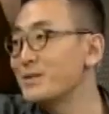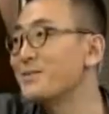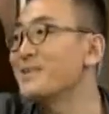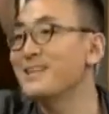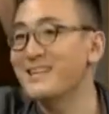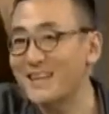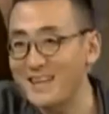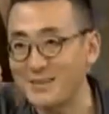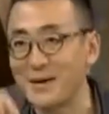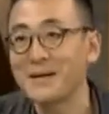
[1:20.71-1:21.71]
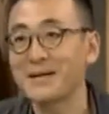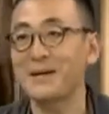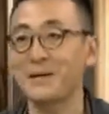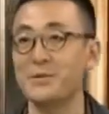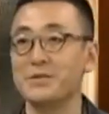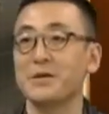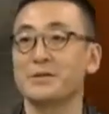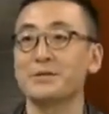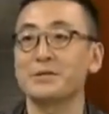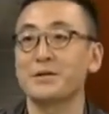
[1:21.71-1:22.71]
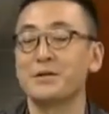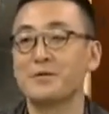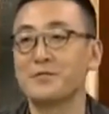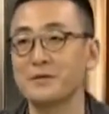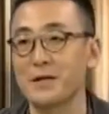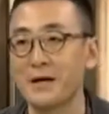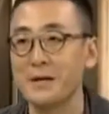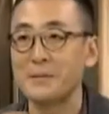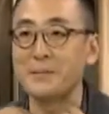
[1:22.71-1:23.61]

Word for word: 咱们现在看一段，看看米歇尔的这个风采。